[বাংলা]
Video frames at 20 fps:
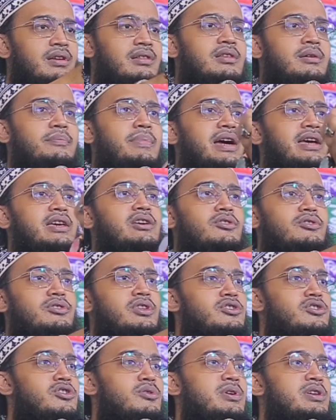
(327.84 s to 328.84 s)
তো বাকি
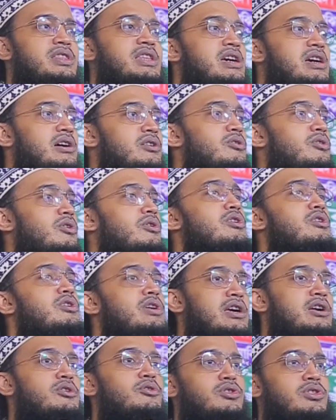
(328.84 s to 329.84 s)
অর্ধেক সময় দিয়ে করলো
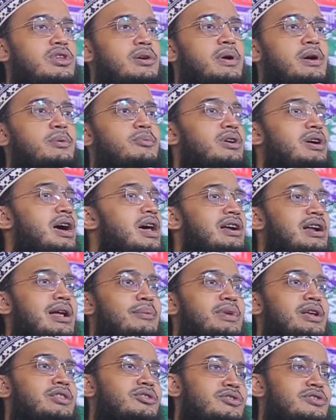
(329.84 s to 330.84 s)
কি করতে পারবো কারণ
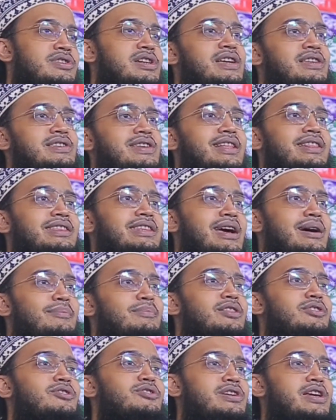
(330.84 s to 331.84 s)
আমরা তো সেই জাতি
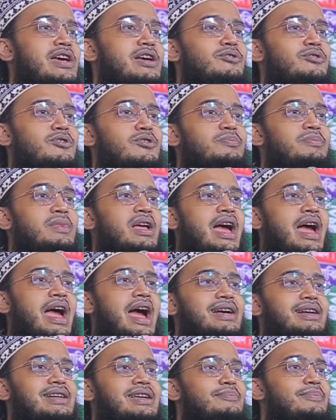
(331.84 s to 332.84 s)
আমরা তো সেই গ্রুপ
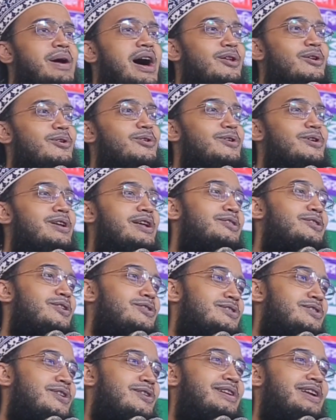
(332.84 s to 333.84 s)
একটা ভালো করলে
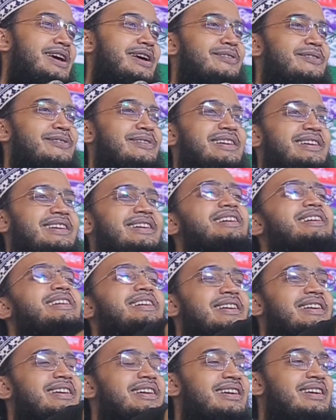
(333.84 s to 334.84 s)
দশটা অন্যায় করি
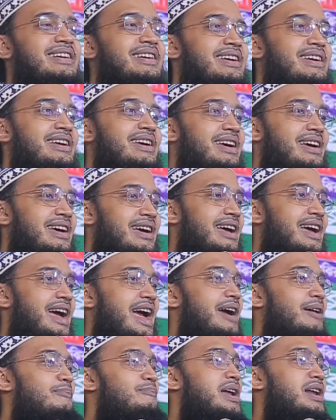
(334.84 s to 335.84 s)

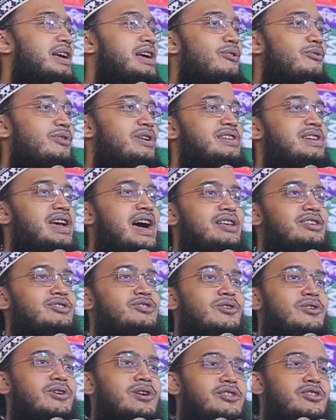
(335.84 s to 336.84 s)
একবার কাউকে সাহায্য
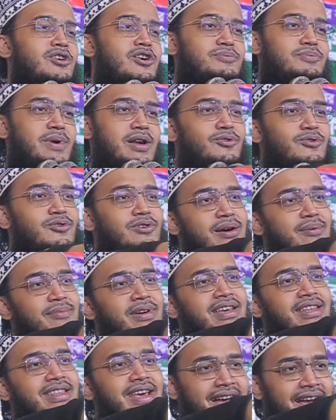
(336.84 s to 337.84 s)
করলে দশবার খোটা
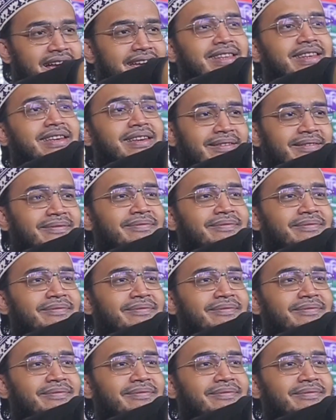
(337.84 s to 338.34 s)
মেরে দেখাই দিই